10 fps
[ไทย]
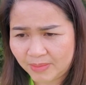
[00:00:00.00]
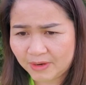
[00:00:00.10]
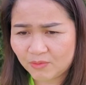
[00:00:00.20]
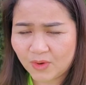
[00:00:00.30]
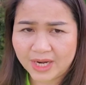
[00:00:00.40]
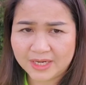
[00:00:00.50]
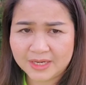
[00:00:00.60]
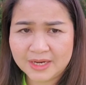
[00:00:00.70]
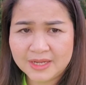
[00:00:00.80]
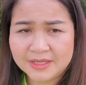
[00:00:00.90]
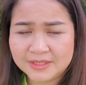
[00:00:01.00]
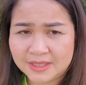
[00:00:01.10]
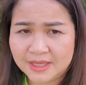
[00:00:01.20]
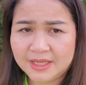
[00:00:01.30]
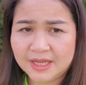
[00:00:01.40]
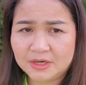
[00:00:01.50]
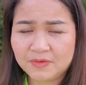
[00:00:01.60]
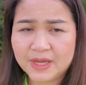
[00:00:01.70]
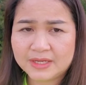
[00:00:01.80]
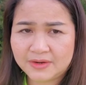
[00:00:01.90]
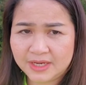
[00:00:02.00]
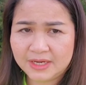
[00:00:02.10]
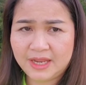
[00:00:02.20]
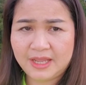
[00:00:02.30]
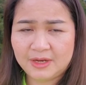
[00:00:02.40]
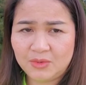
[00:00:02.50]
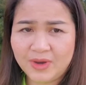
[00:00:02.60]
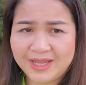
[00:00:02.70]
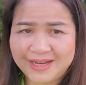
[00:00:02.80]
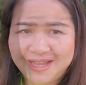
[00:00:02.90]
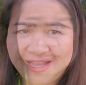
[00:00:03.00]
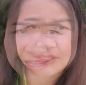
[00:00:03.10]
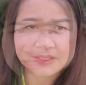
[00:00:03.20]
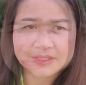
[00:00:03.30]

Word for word: เป็นวันสีเขียวหรือว่ากรีนเดย์ด้วยนะคะ